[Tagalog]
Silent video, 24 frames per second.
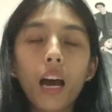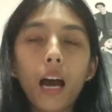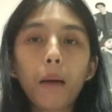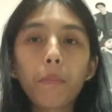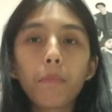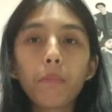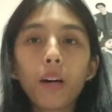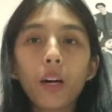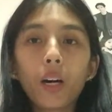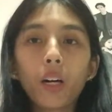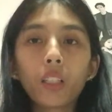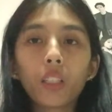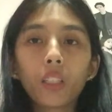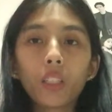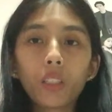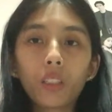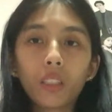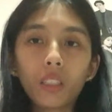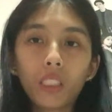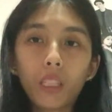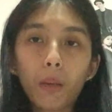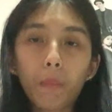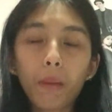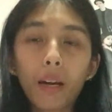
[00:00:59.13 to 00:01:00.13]
about
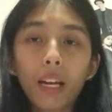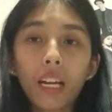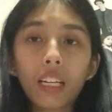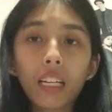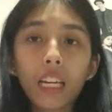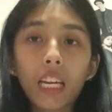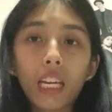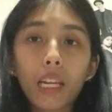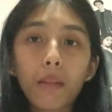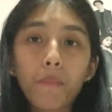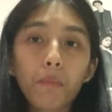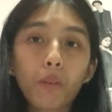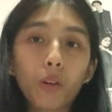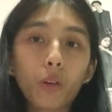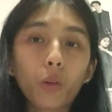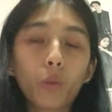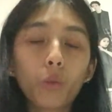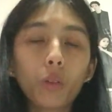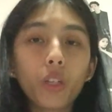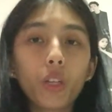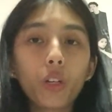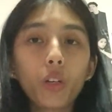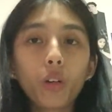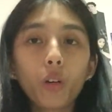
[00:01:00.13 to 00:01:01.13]
sa panaginip ko
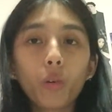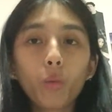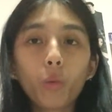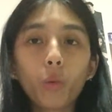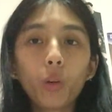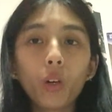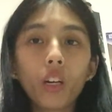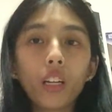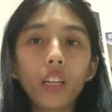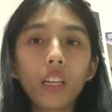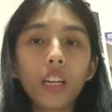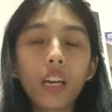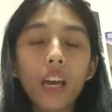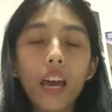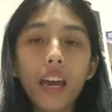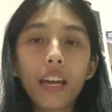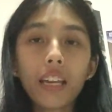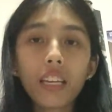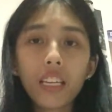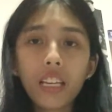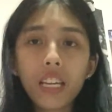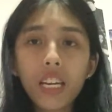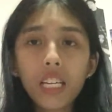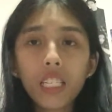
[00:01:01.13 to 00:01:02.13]
with Hyungwon.
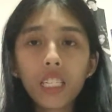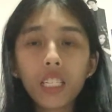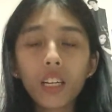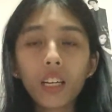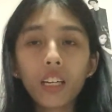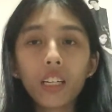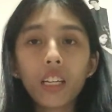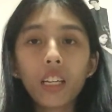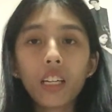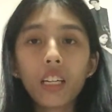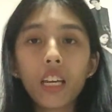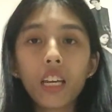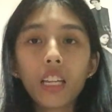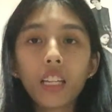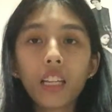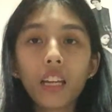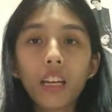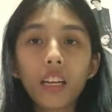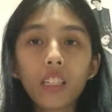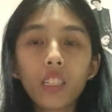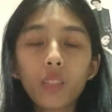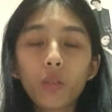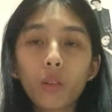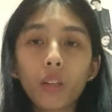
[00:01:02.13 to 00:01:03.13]
And these are the
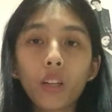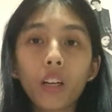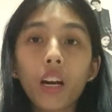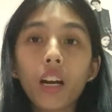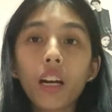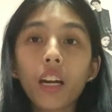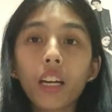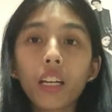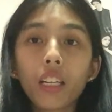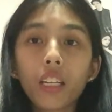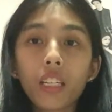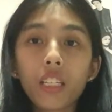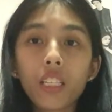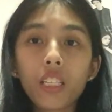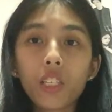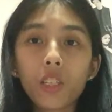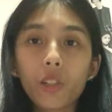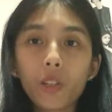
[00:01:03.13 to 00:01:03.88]
details regarding this